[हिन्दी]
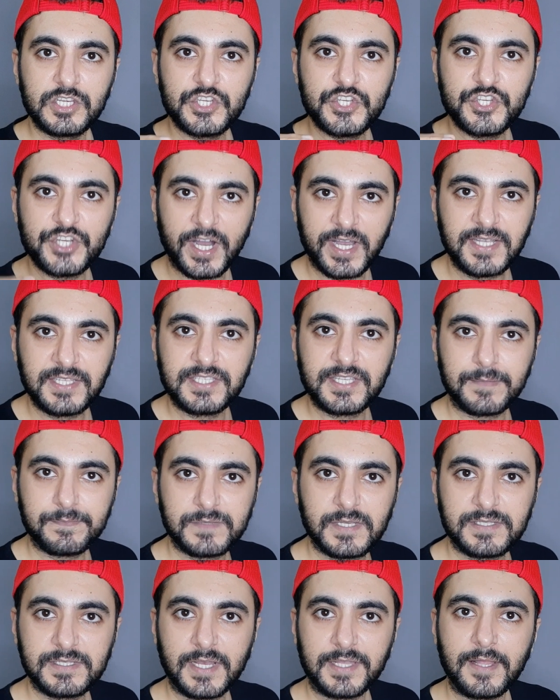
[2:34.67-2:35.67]
शायद
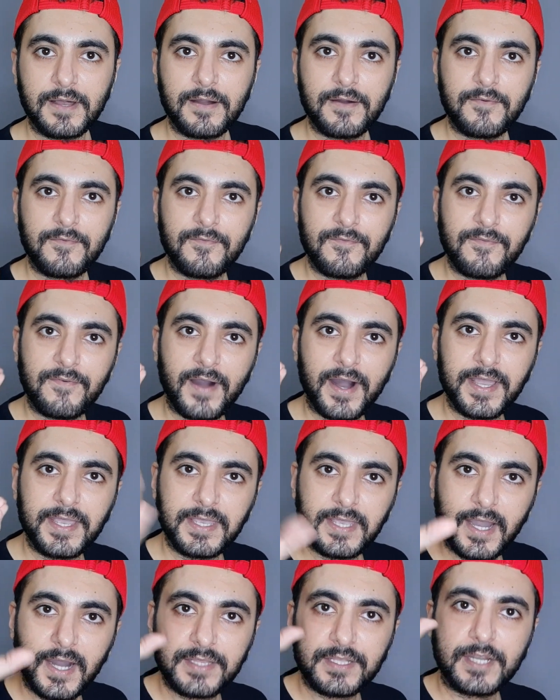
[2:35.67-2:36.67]
सबसे ज़्यादा
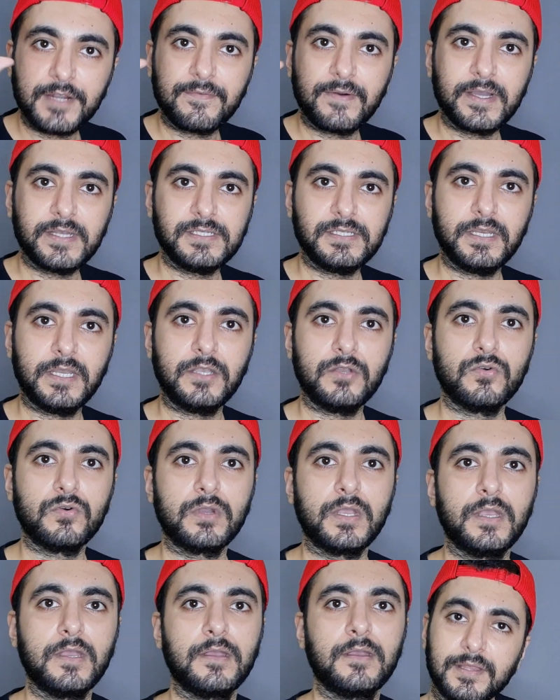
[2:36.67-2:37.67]
वाहियात एडवाइस यही
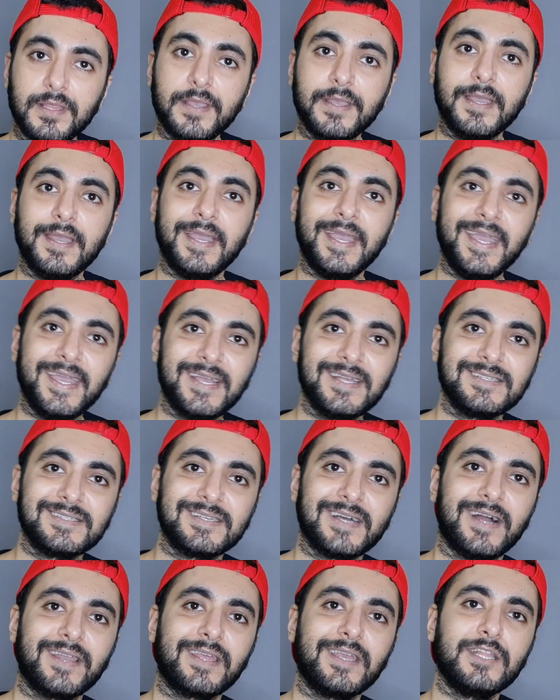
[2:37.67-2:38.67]
होगी देखिए एक
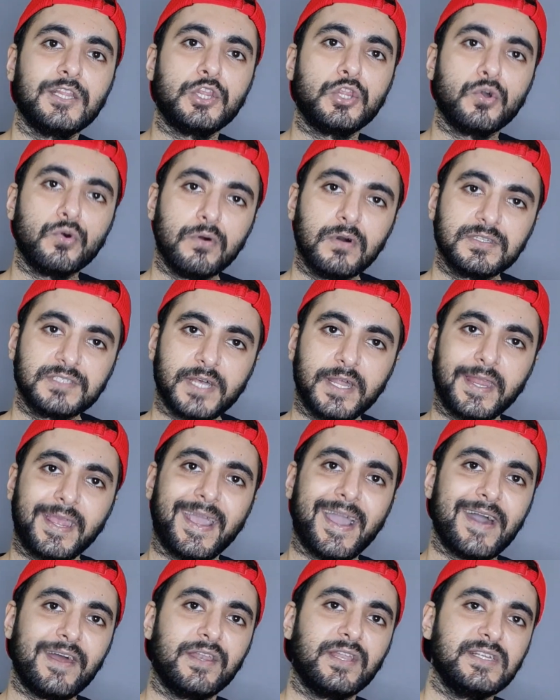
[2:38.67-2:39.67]
इंसान की 2000
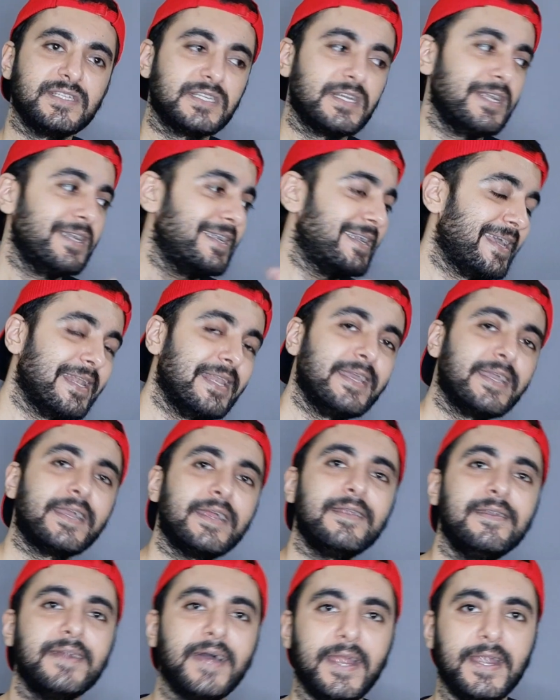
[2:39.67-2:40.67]
कैलोरीज की डेली
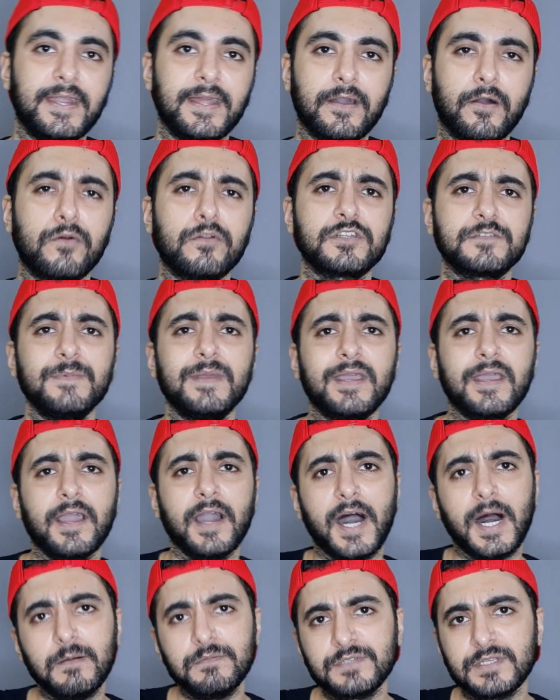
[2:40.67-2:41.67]
की डाइट है और उसमें
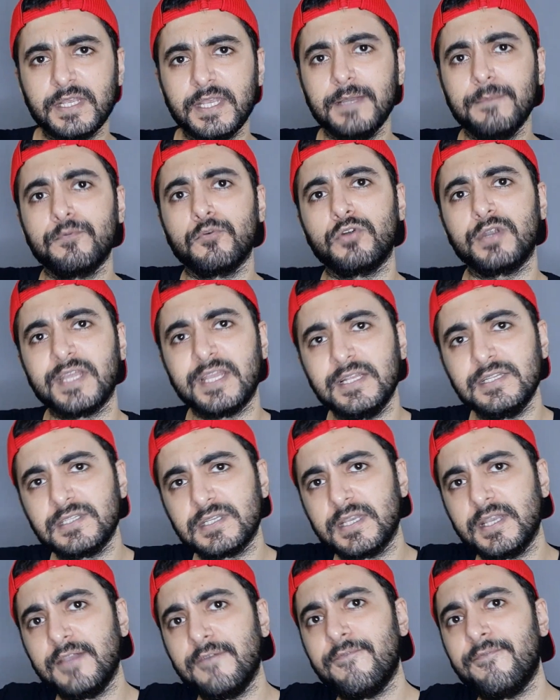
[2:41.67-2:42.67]
काब्स की प्रोटीन्स
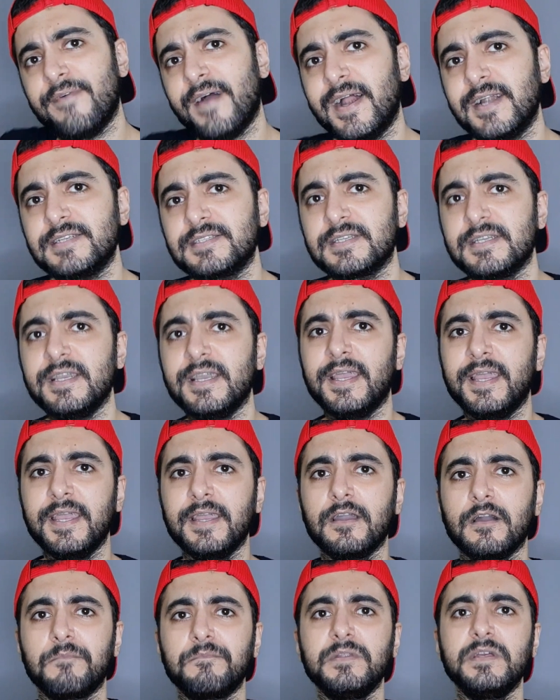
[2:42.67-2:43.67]
की फैट्स की
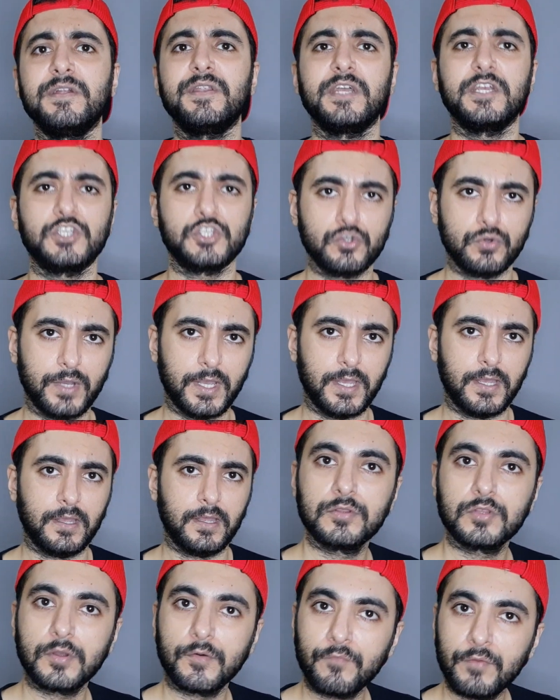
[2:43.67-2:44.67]
एक अपनी रेशियो है
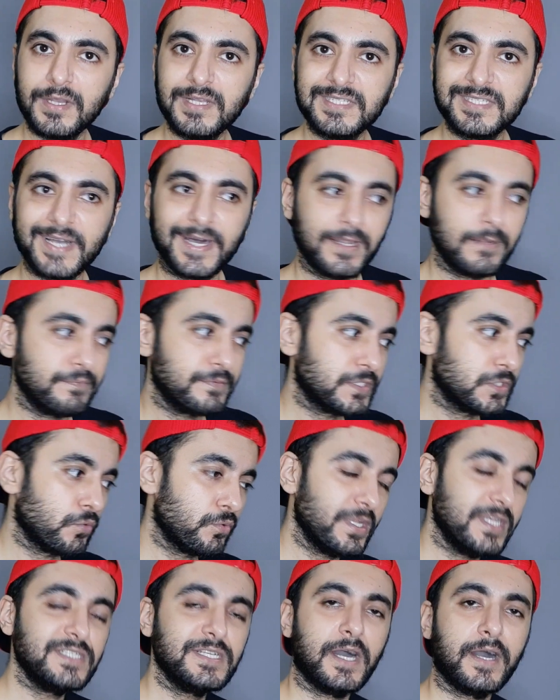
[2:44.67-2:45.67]
तो वो इंसान अब
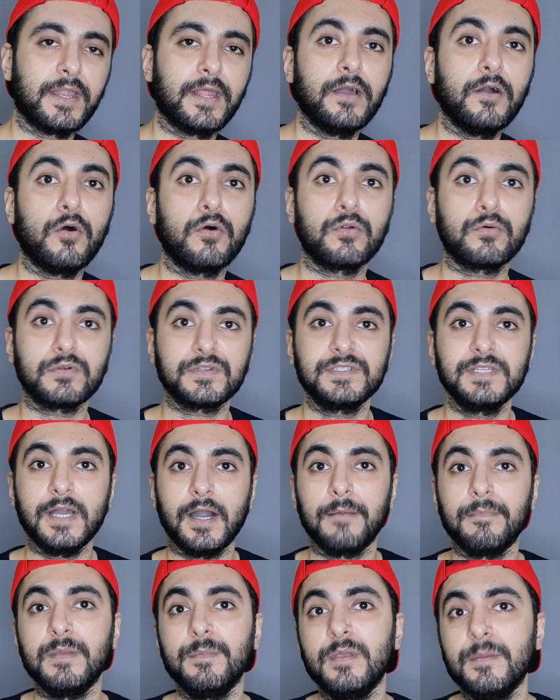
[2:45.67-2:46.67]
सोने जा रहा है और उसने
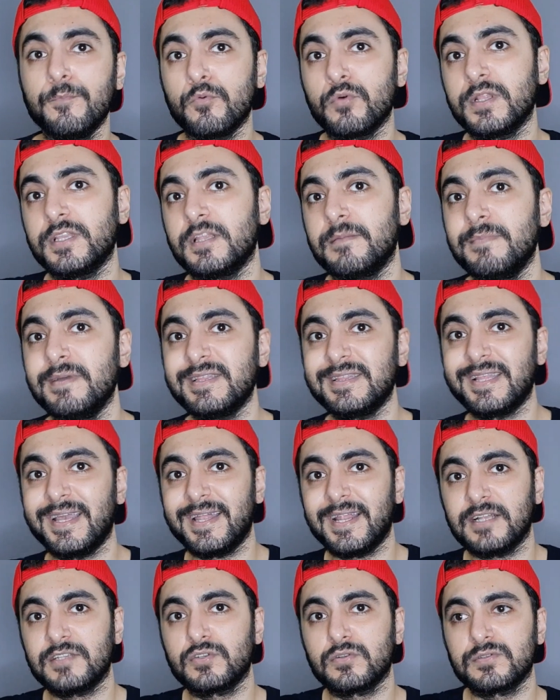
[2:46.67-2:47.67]
अभी भी पूरे दिन में
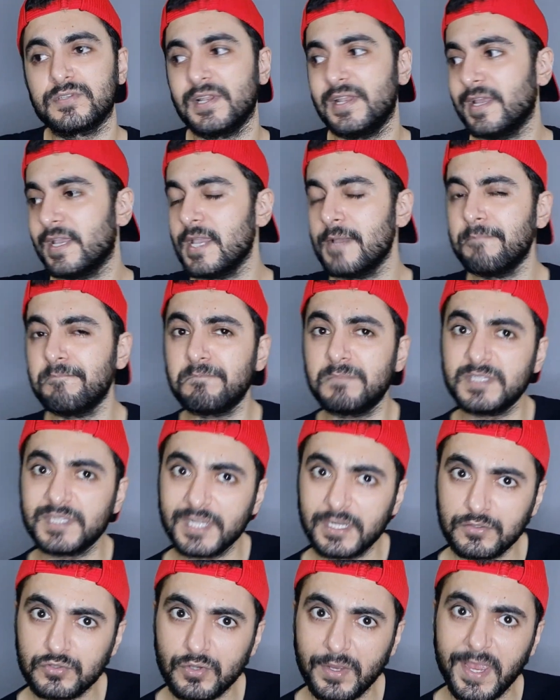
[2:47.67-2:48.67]
1300 से लेके
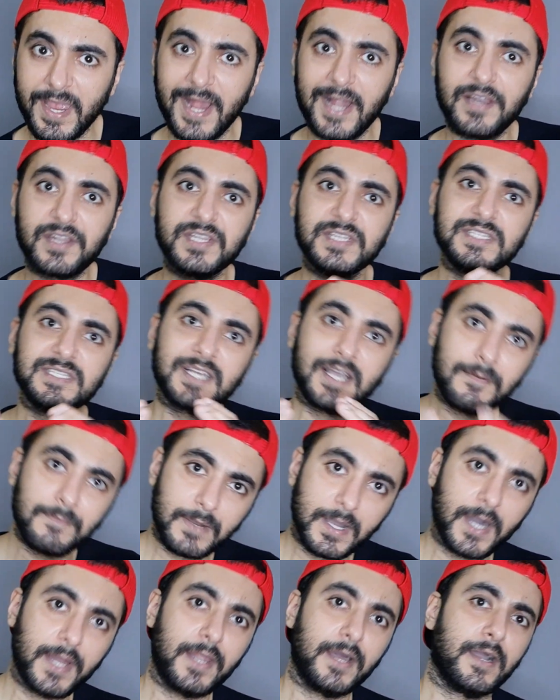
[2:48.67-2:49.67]
1500 कैलोरीज कम
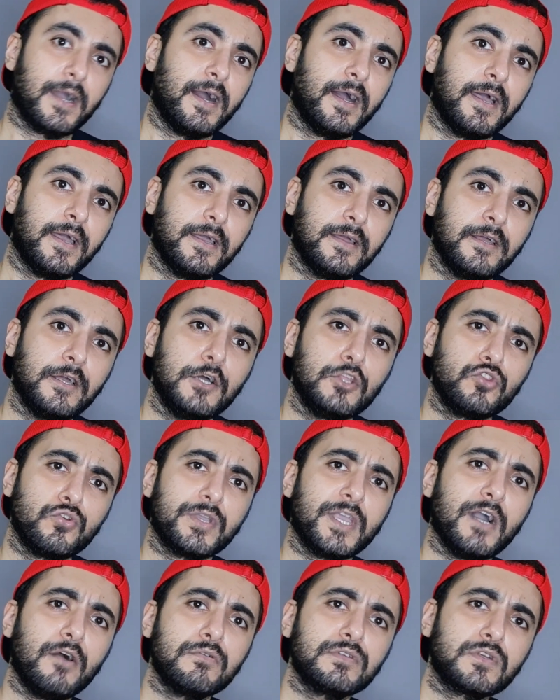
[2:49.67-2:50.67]
खाना खाया है तो
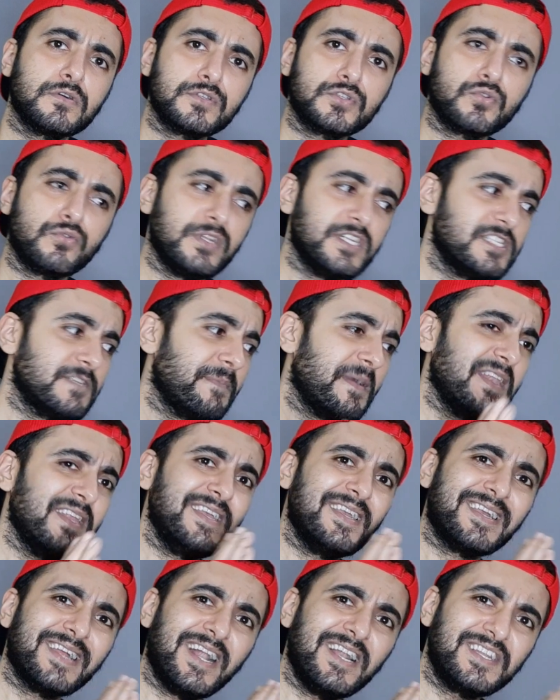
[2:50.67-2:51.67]
क्या उसको सोने से पहले
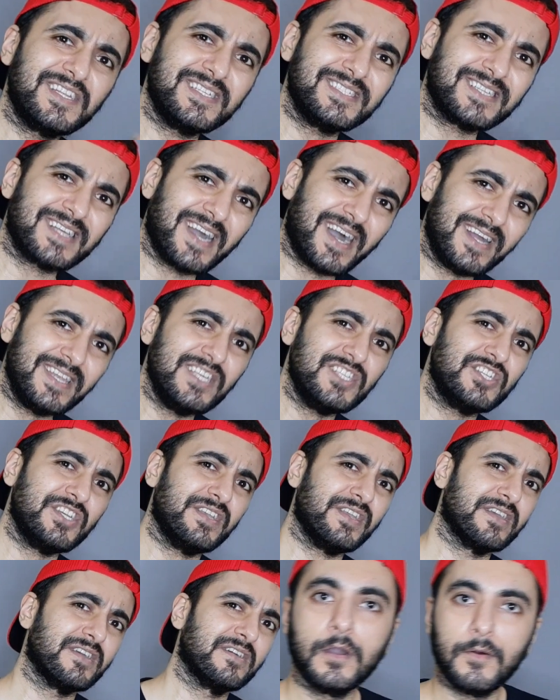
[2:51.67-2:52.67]
ये कैलोरीज खानी
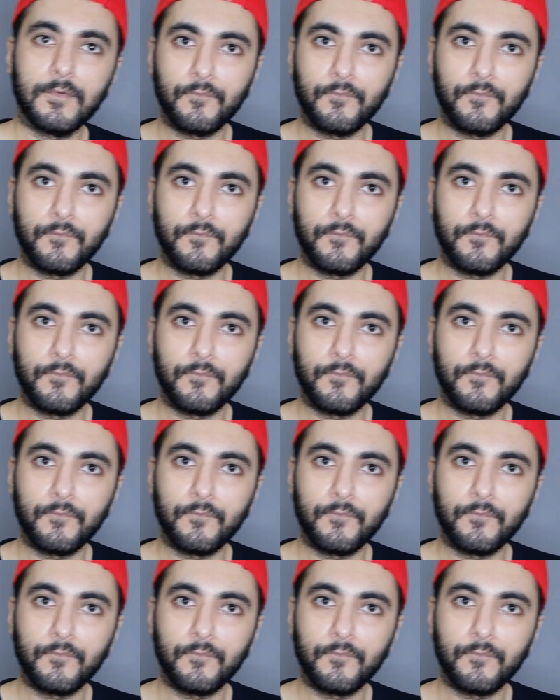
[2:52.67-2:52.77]
चाहिए